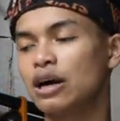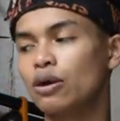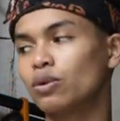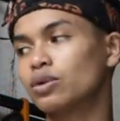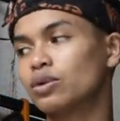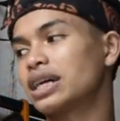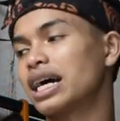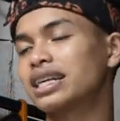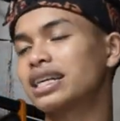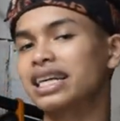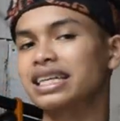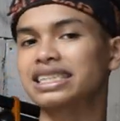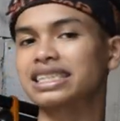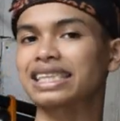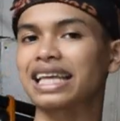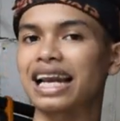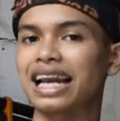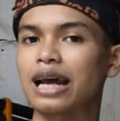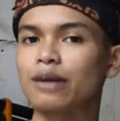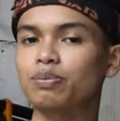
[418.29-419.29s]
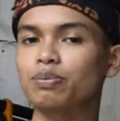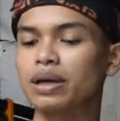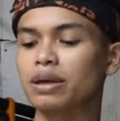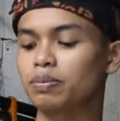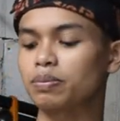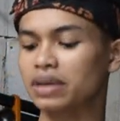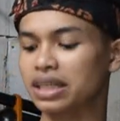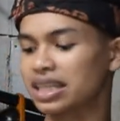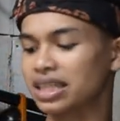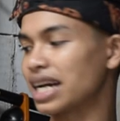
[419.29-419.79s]
udah ada setelan
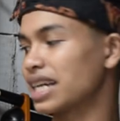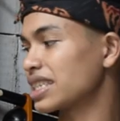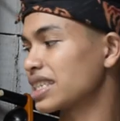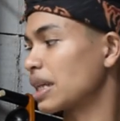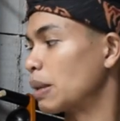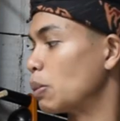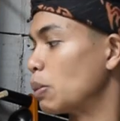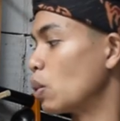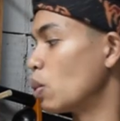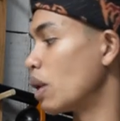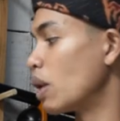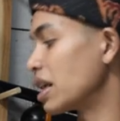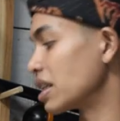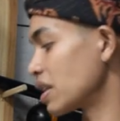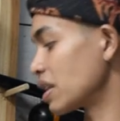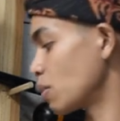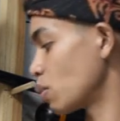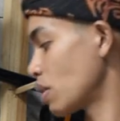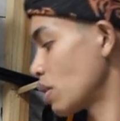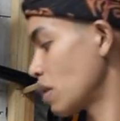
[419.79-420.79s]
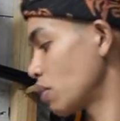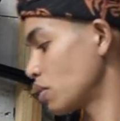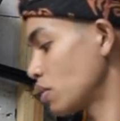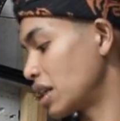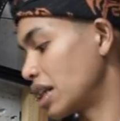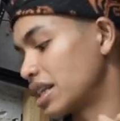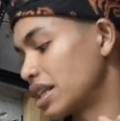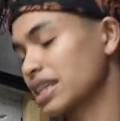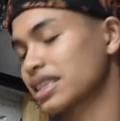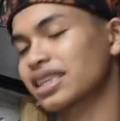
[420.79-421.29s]
pipinya semua semua
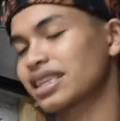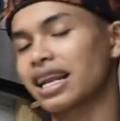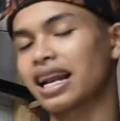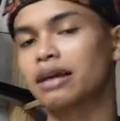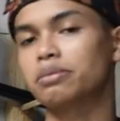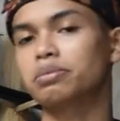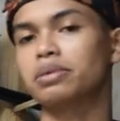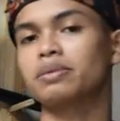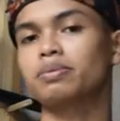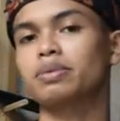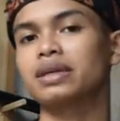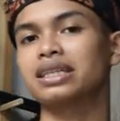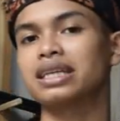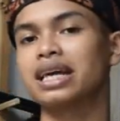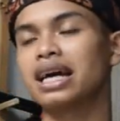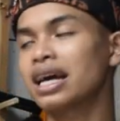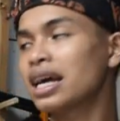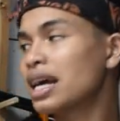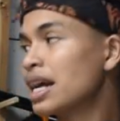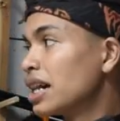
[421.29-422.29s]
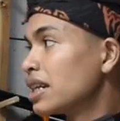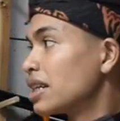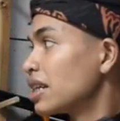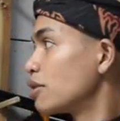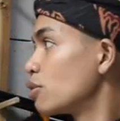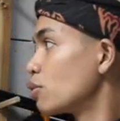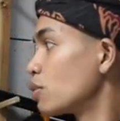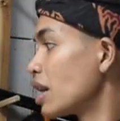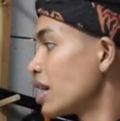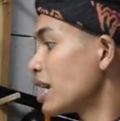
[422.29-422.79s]
udah ada setelan pipinya dan
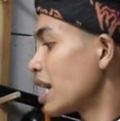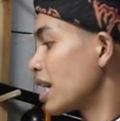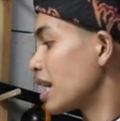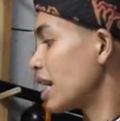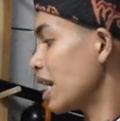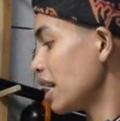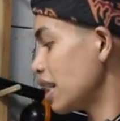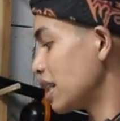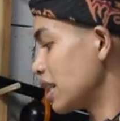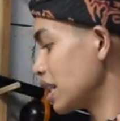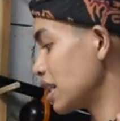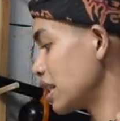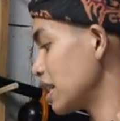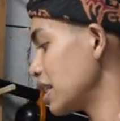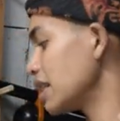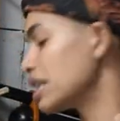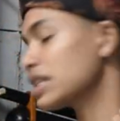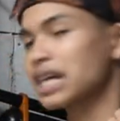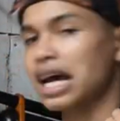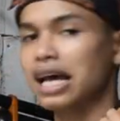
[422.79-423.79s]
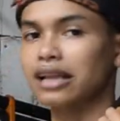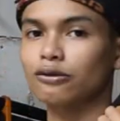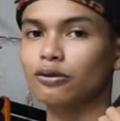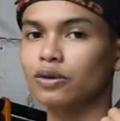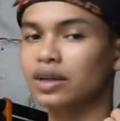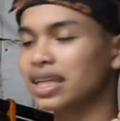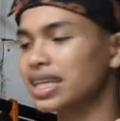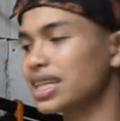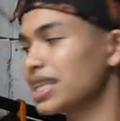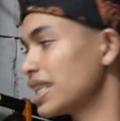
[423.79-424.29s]
juga yang enggak ini
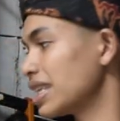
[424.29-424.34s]
satu ini